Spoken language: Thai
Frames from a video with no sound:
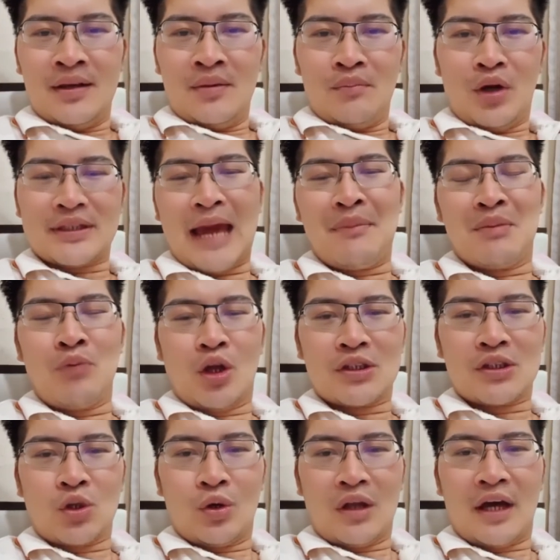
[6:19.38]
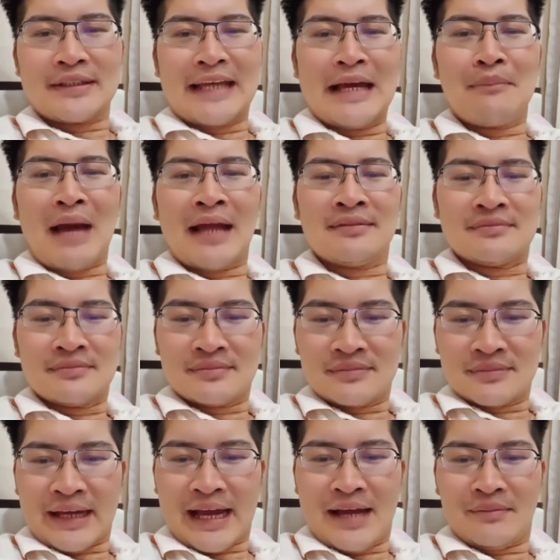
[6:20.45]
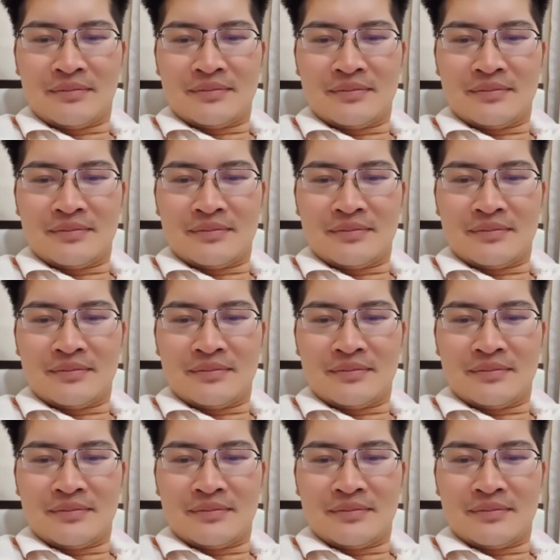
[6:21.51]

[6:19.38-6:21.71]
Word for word: พอไถมันหมดตูดแล้วก็ทิ้งมันนะครับ